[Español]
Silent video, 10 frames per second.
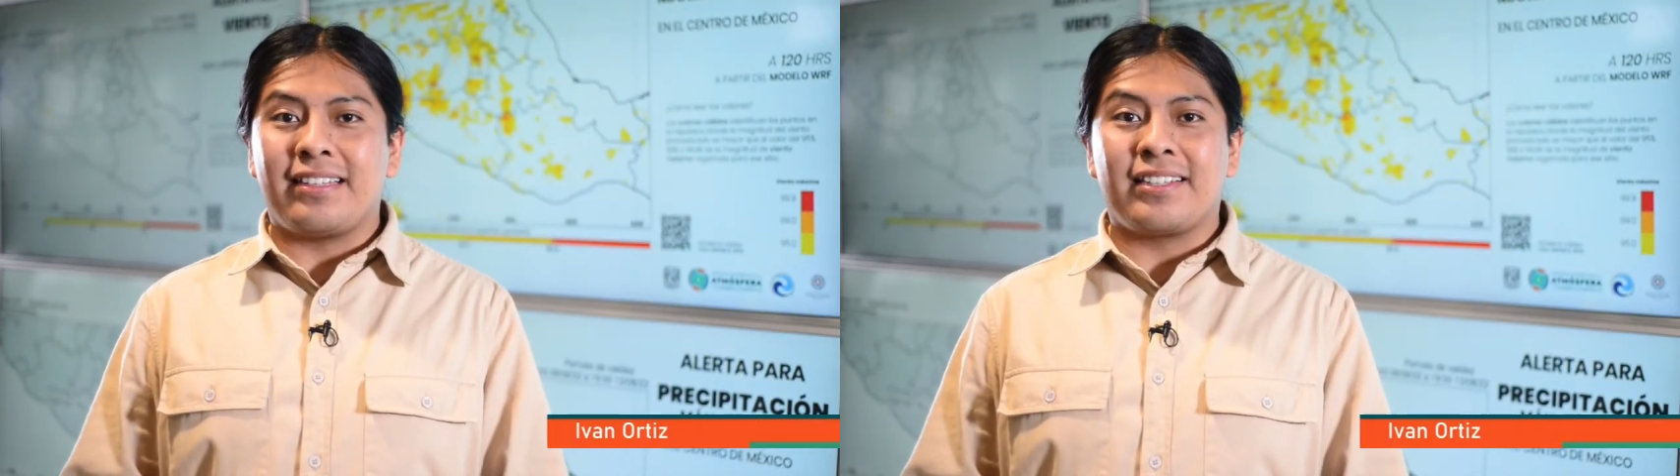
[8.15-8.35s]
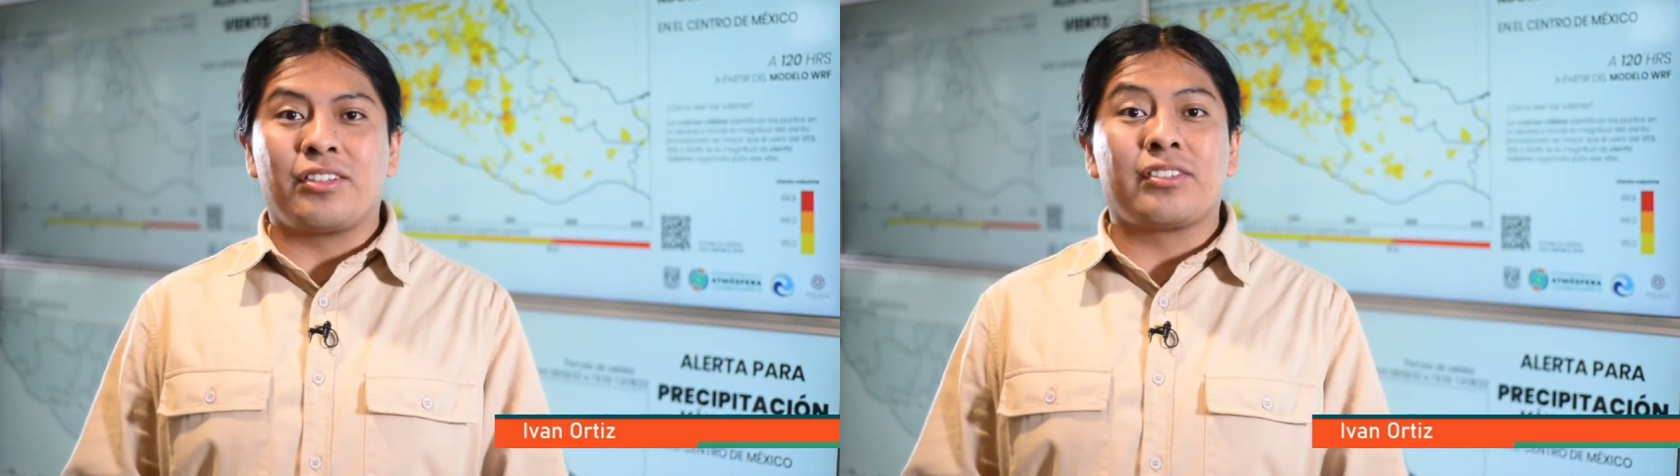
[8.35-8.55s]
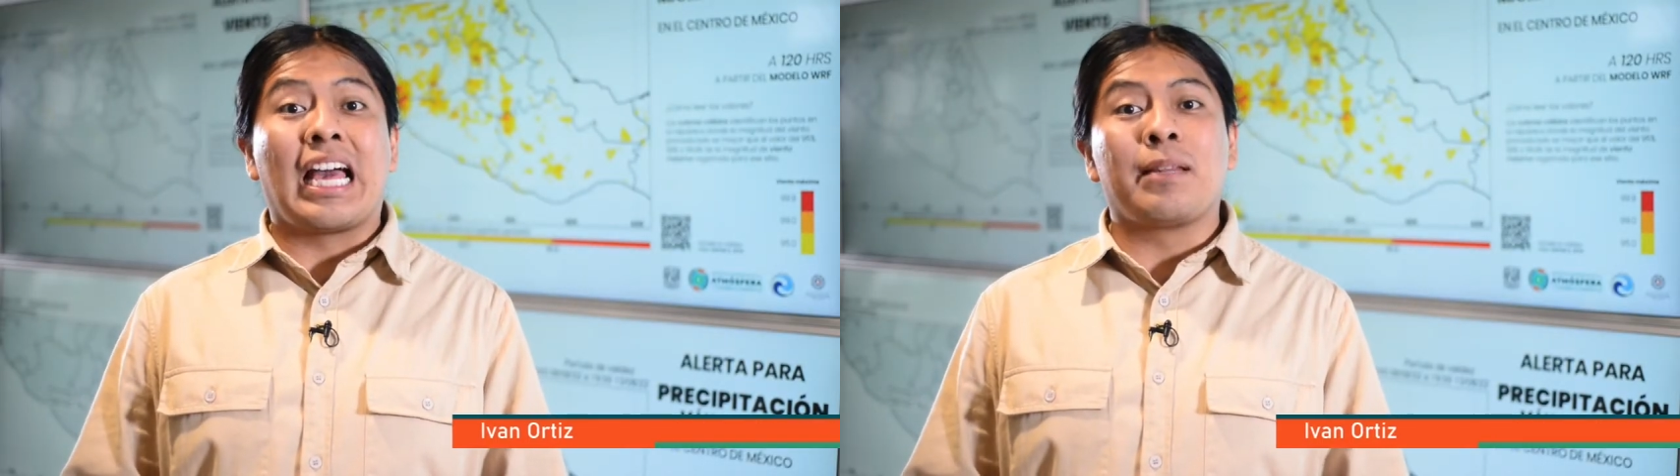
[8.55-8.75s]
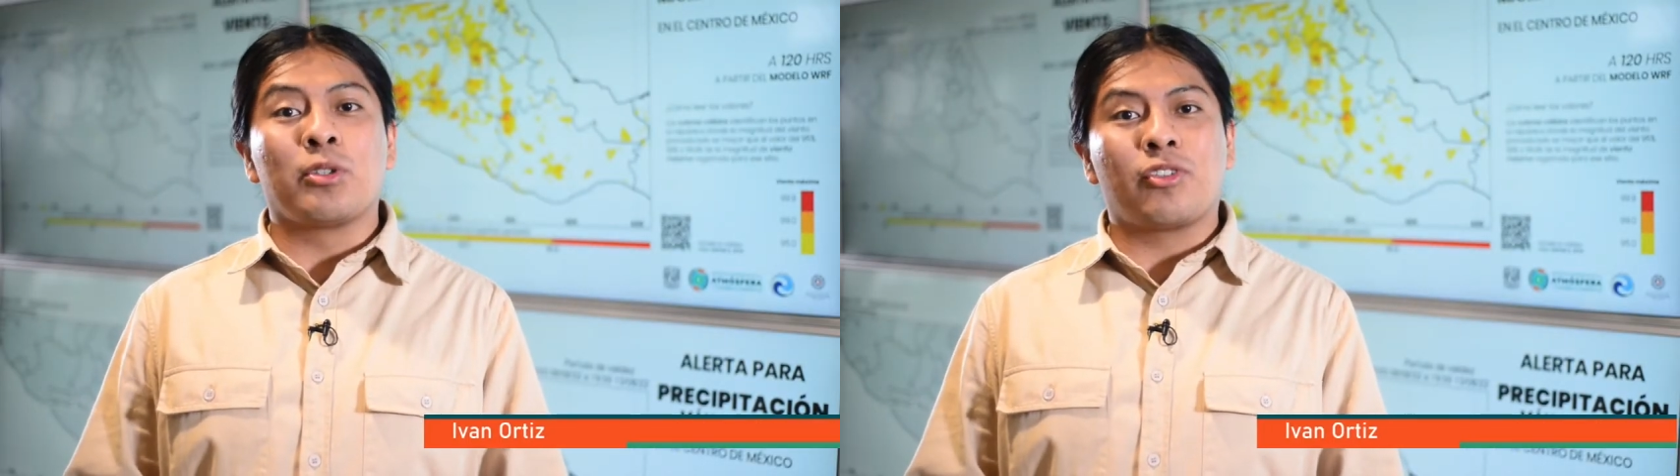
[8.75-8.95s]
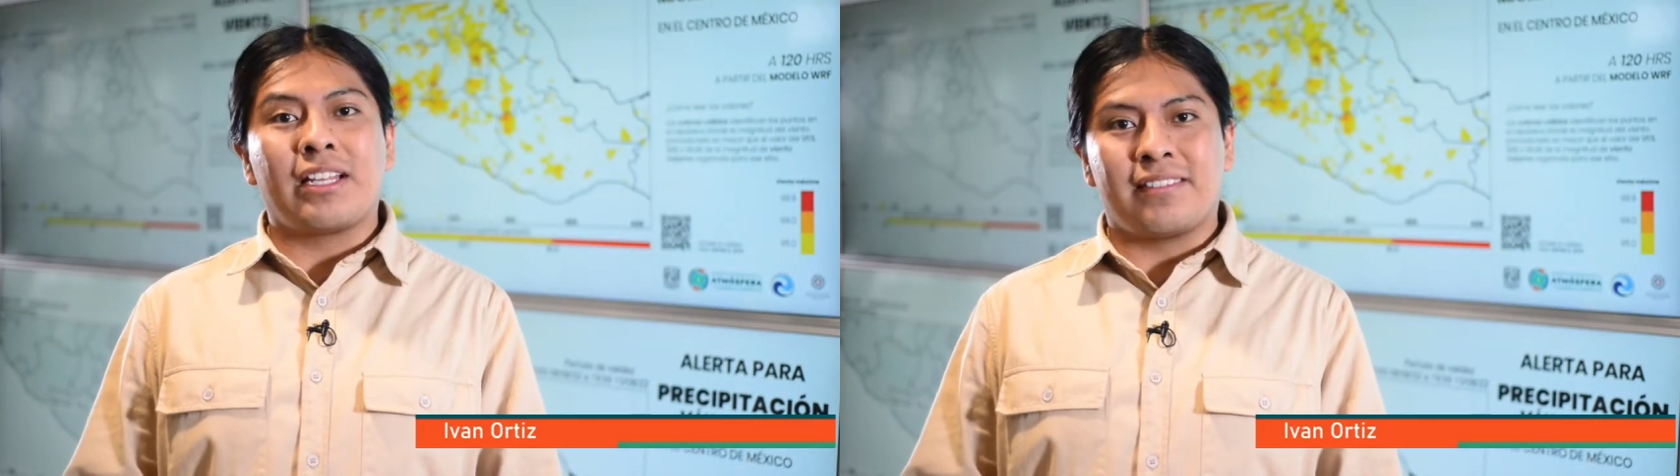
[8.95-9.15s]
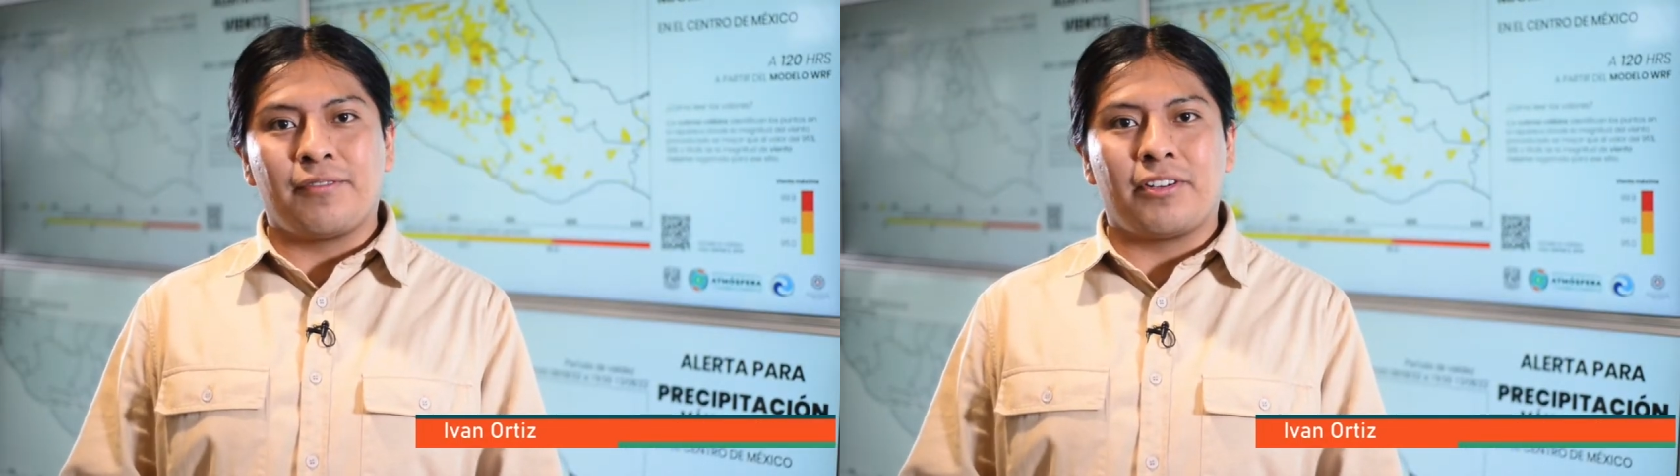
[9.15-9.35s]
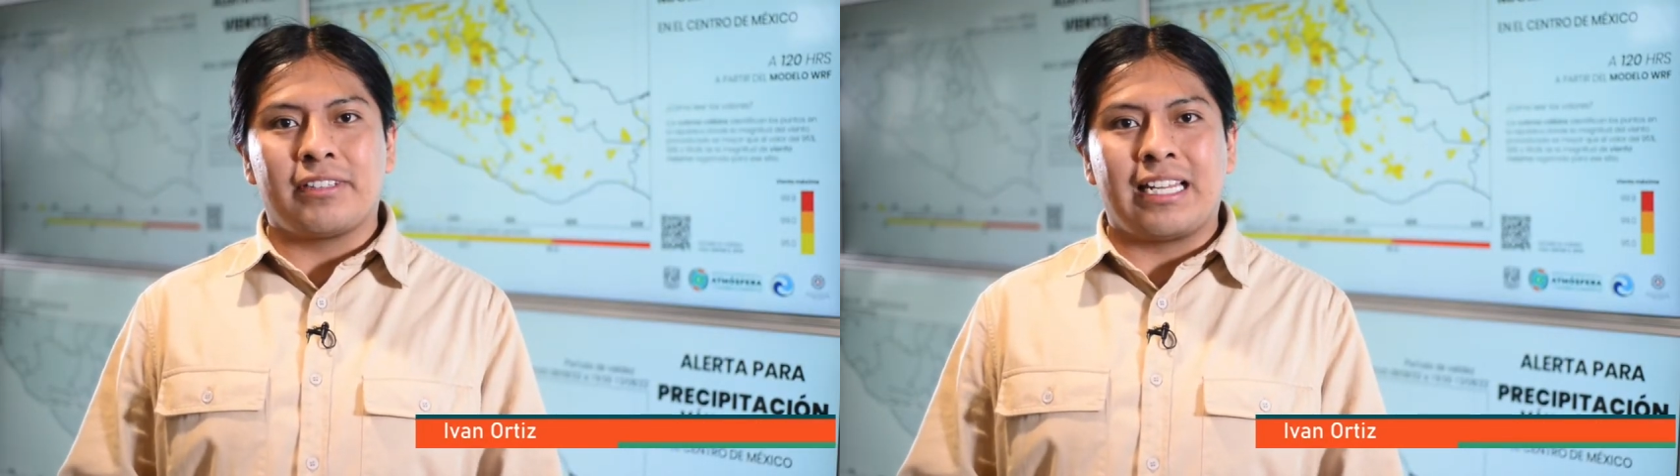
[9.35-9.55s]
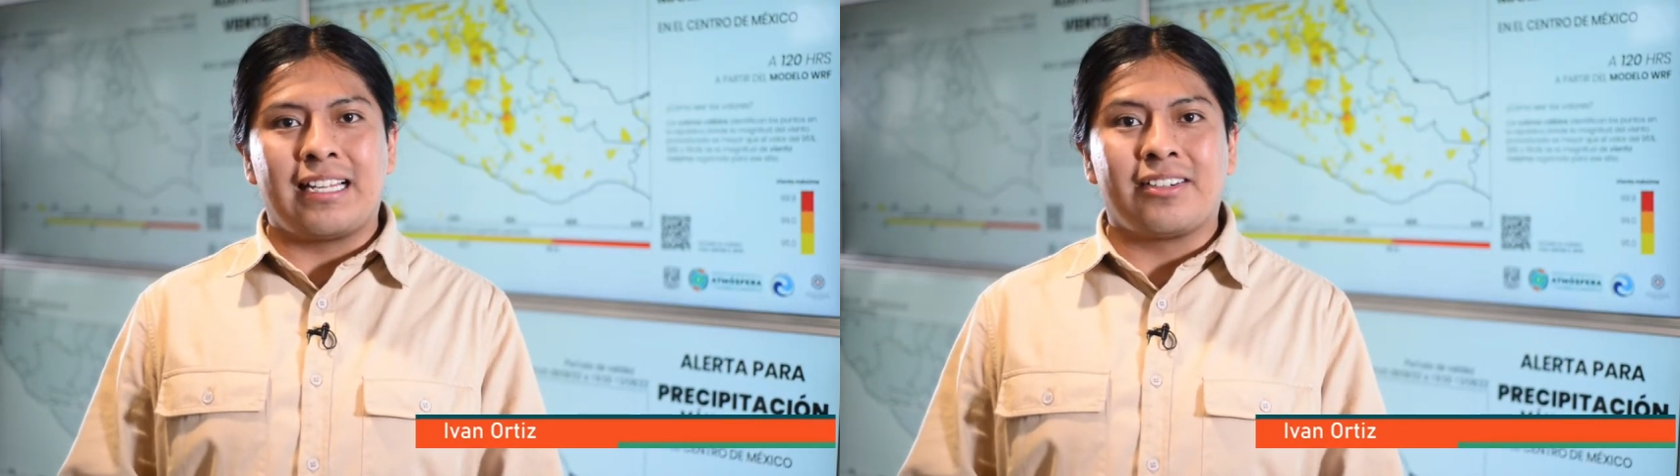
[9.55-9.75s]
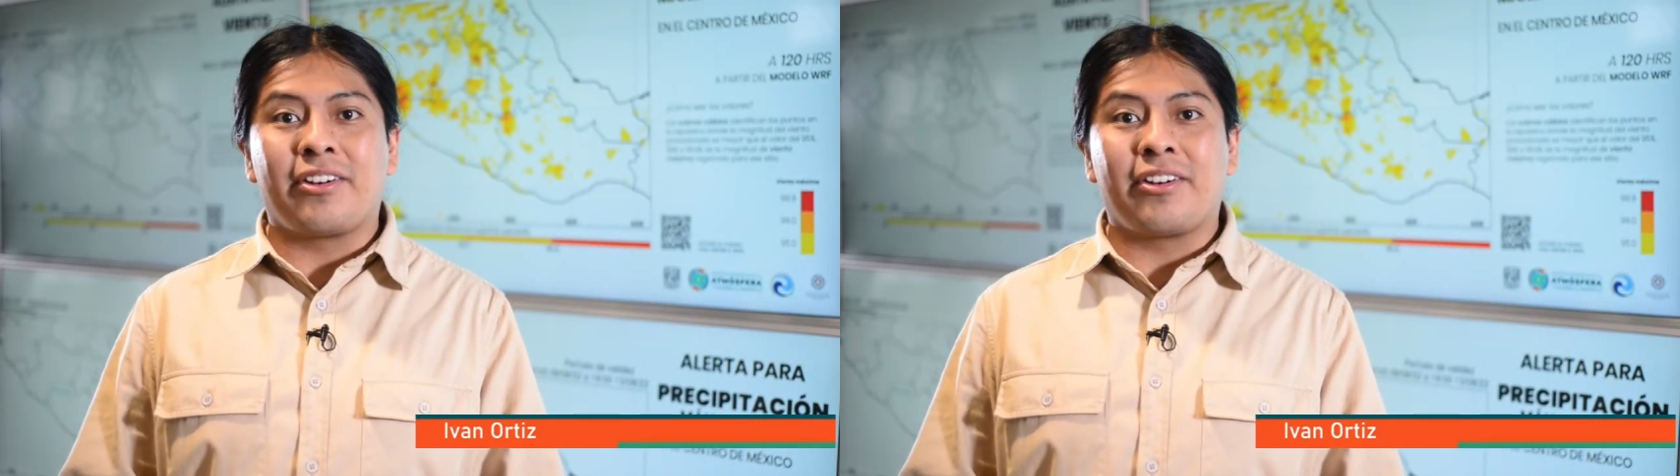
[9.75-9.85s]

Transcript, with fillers: esto es Atmósfera sin Frontera,